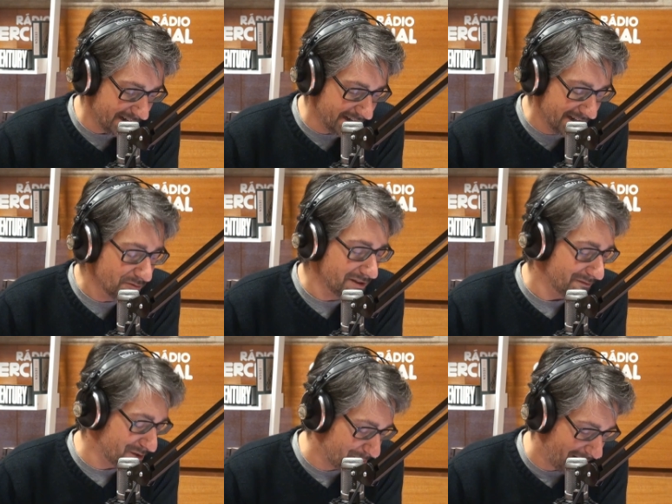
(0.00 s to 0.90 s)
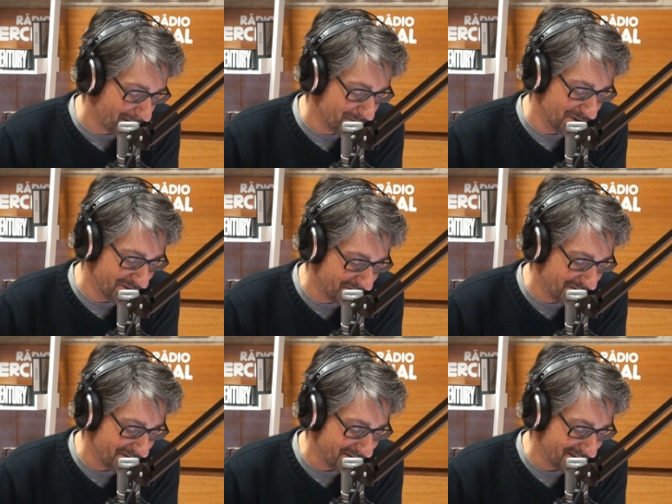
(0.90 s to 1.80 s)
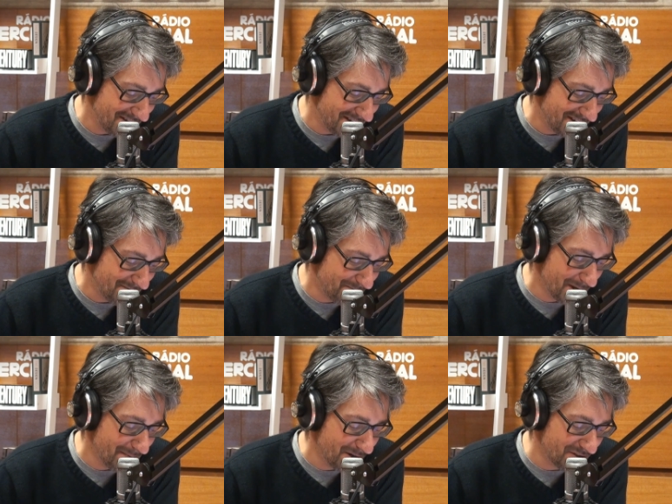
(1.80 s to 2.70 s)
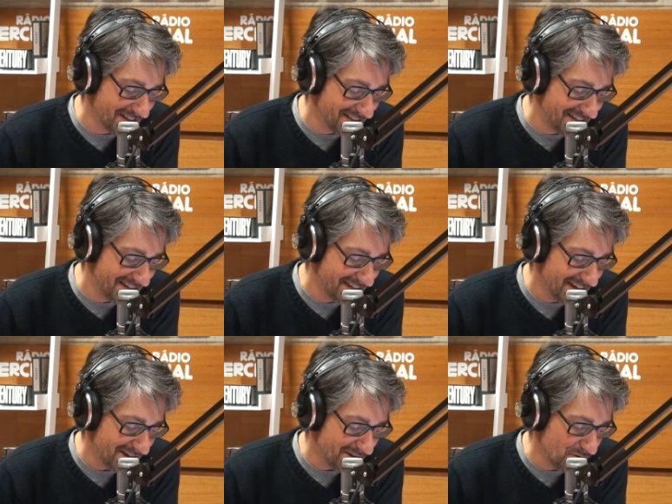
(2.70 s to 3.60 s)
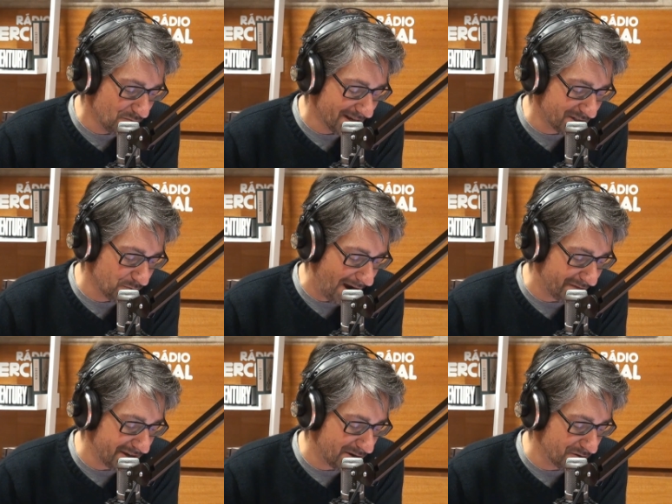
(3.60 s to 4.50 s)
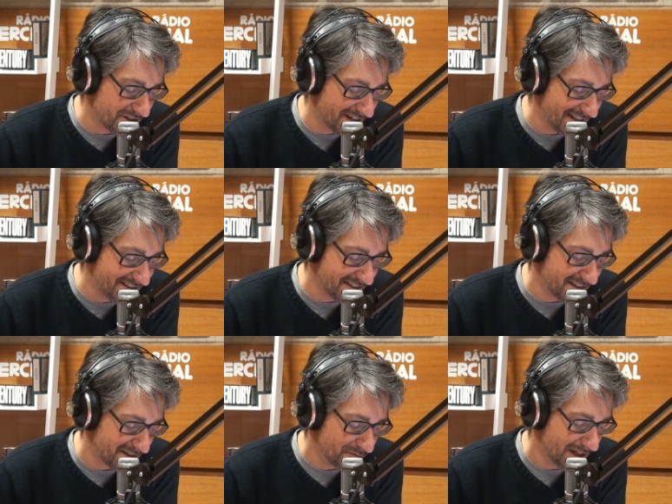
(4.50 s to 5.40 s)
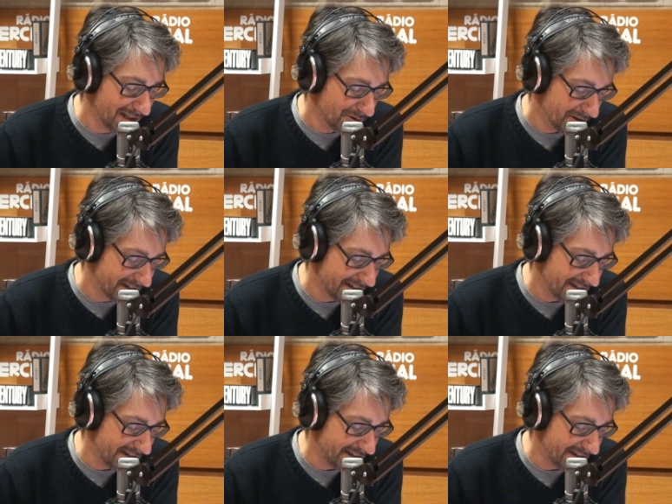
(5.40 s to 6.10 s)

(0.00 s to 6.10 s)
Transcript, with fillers: Não tive de esperar muito. Primeiro senti uma suave e aconchegante sensação de calor